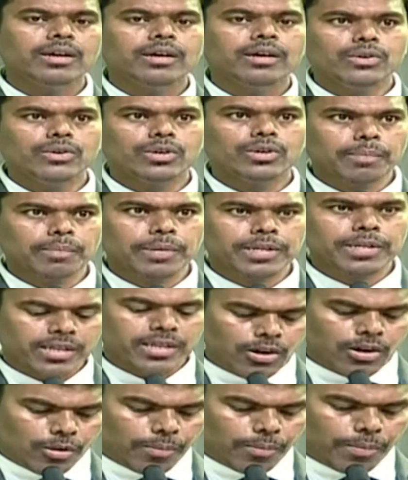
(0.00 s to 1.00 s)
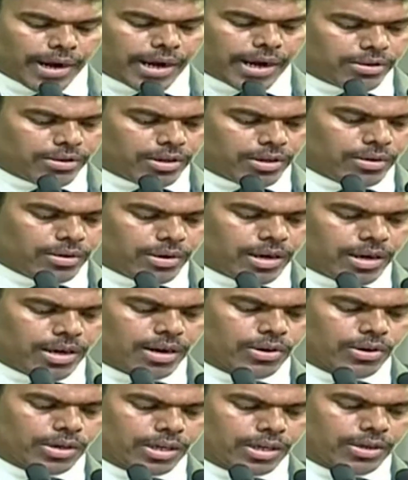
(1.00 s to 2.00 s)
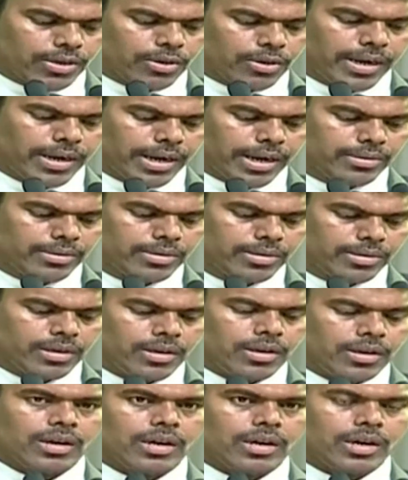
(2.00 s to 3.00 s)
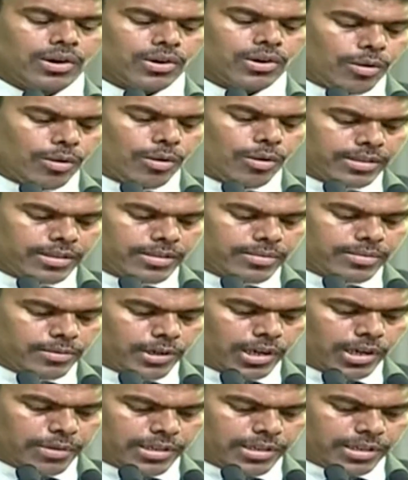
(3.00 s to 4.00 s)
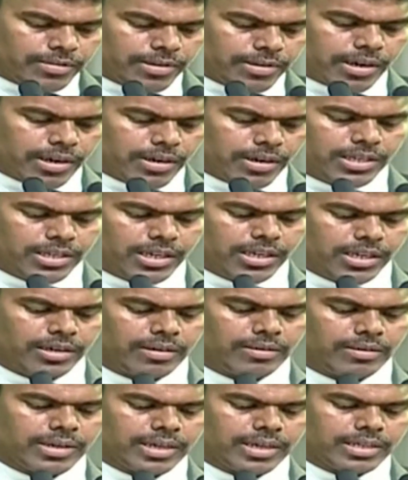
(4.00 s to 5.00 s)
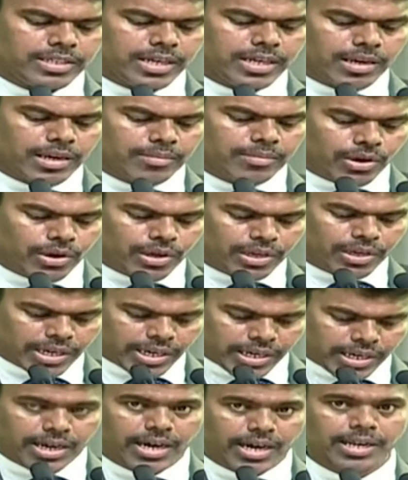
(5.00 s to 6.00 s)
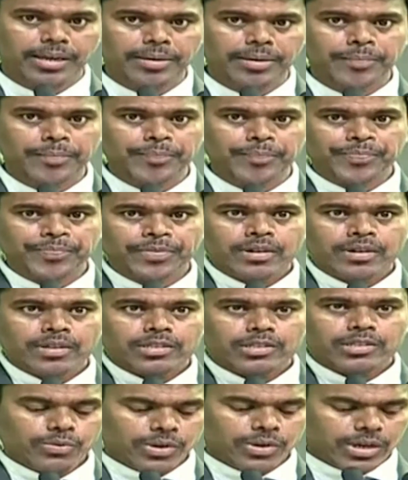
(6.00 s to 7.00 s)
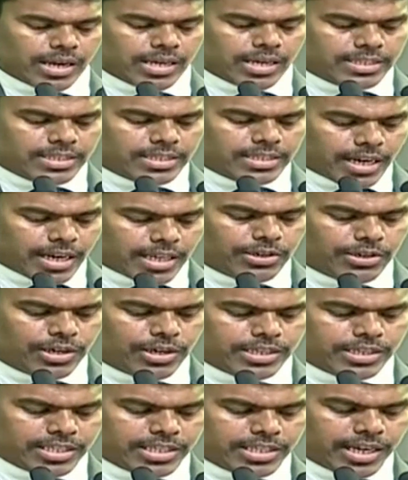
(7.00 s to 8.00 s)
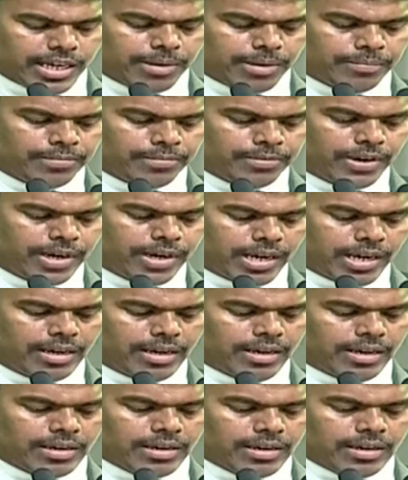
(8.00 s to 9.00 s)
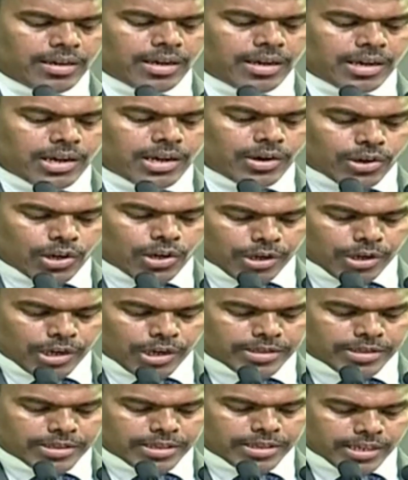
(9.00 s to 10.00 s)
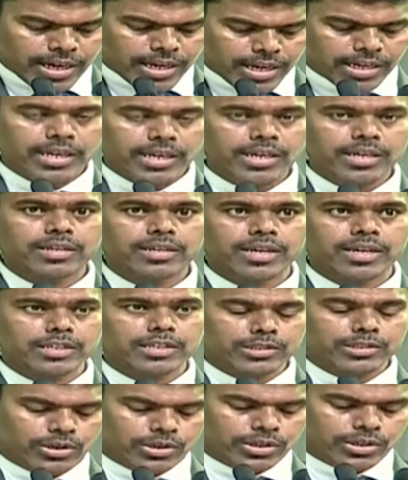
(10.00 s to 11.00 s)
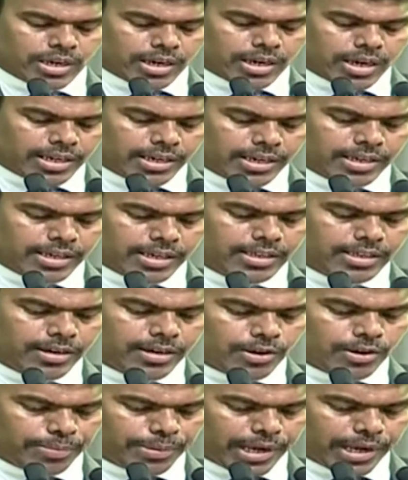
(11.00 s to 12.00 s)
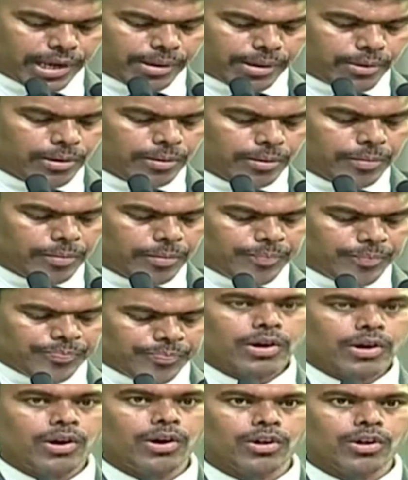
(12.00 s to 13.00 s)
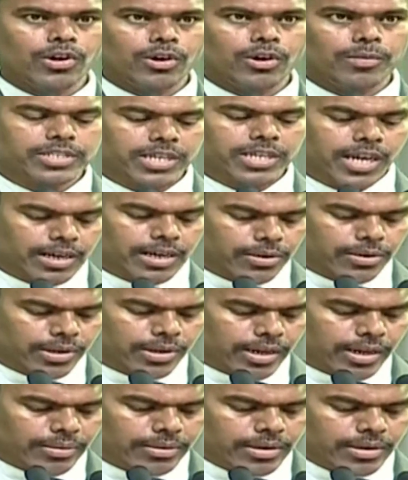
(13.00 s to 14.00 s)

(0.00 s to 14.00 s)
నూట పద్నాలుగు పాయింట్ రెండు ఒక కోట్ల రూపాయలు గౌరవ ముఖ్యమంత్రి వర్యులు శ్రీ వైఎస్ జగన్మోహన్ రెడ్డి గారి సువర్ణ హస్తాలతో అందజేయడం ద్వారా గౌరవ ముఖ్యమంత్రి గారికి రైతు సోదరులంటే ఎంత ప్రేమో గౌరవమో చాటుకున్నారు